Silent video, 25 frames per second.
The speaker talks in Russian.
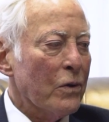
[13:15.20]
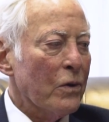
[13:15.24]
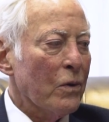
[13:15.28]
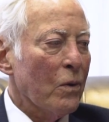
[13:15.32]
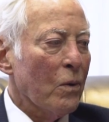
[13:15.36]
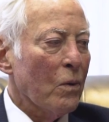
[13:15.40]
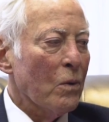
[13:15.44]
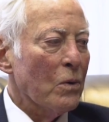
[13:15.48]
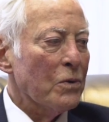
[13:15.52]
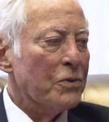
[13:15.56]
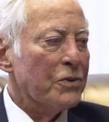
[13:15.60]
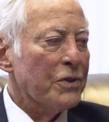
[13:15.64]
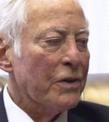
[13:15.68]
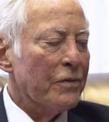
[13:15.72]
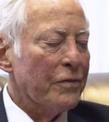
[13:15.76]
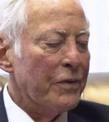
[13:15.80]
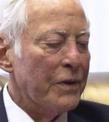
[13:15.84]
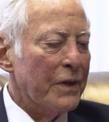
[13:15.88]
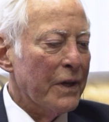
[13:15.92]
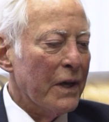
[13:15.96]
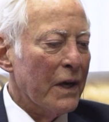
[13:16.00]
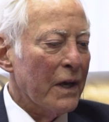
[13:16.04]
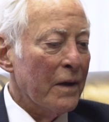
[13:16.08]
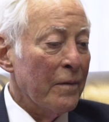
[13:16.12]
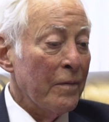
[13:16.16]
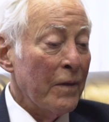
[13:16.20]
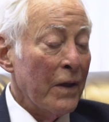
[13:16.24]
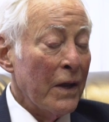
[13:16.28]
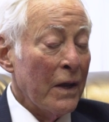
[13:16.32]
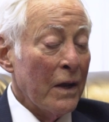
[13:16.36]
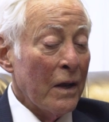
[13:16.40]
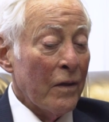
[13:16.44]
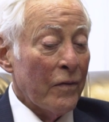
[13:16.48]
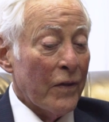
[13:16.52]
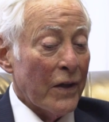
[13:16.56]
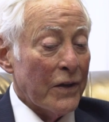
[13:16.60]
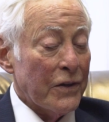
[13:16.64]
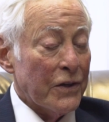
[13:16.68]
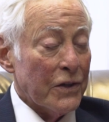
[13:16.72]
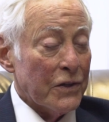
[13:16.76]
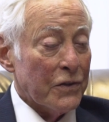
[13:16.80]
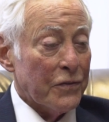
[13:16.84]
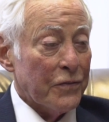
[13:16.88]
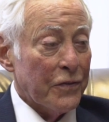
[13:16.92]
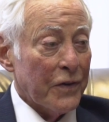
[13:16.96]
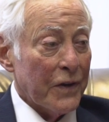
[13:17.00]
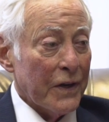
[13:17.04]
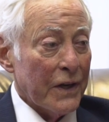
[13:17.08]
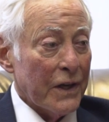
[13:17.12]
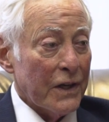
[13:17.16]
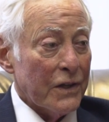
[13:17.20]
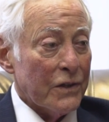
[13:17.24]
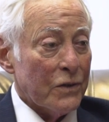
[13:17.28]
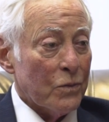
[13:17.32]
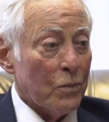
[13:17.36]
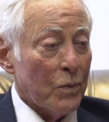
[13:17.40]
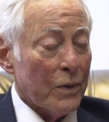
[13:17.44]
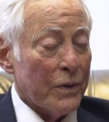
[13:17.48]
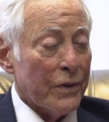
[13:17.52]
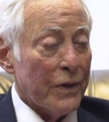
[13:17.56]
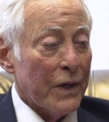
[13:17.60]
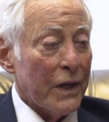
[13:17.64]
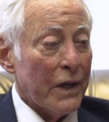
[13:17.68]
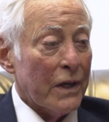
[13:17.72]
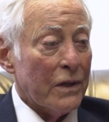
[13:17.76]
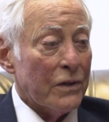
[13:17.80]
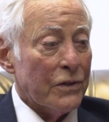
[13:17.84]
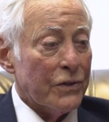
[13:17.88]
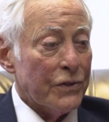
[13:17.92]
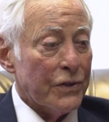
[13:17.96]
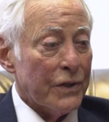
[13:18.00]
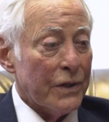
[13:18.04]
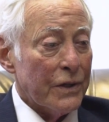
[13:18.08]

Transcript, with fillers: цели и работать над своими успехами каждый день.